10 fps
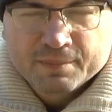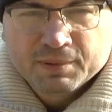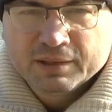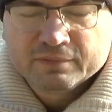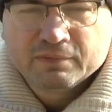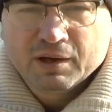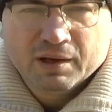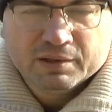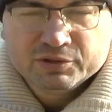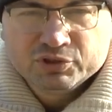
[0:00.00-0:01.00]

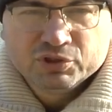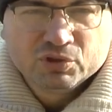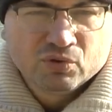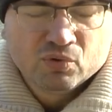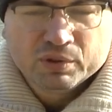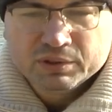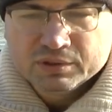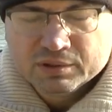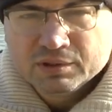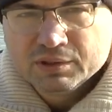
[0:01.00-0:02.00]
Плотва, чихонь,
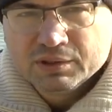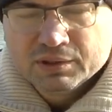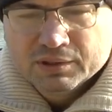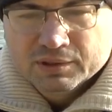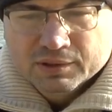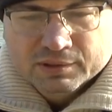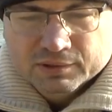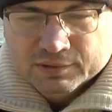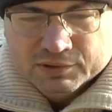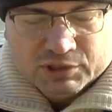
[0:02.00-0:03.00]

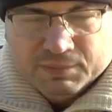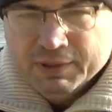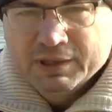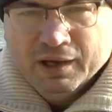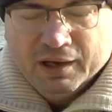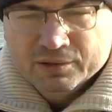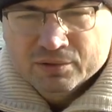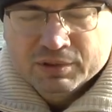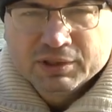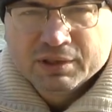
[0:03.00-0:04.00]
шамая и
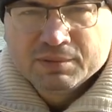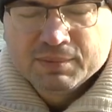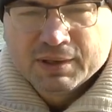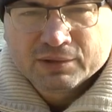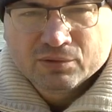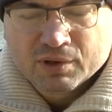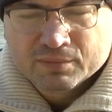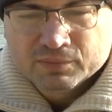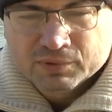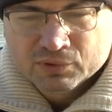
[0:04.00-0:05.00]
другие рыбы,
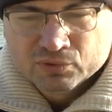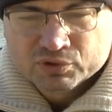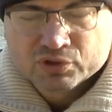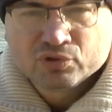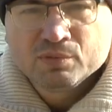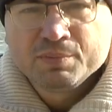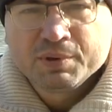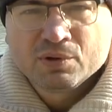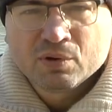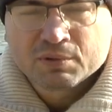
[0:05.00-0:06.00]
которым нужно, чтобы
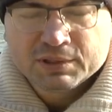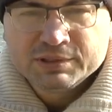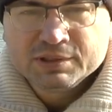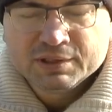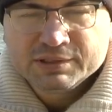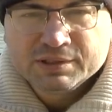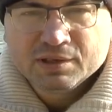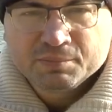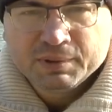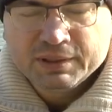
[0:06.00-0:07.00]
прикормка
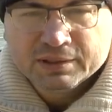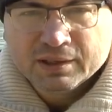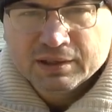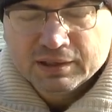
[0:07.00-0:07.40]
сильно-сильно пылила.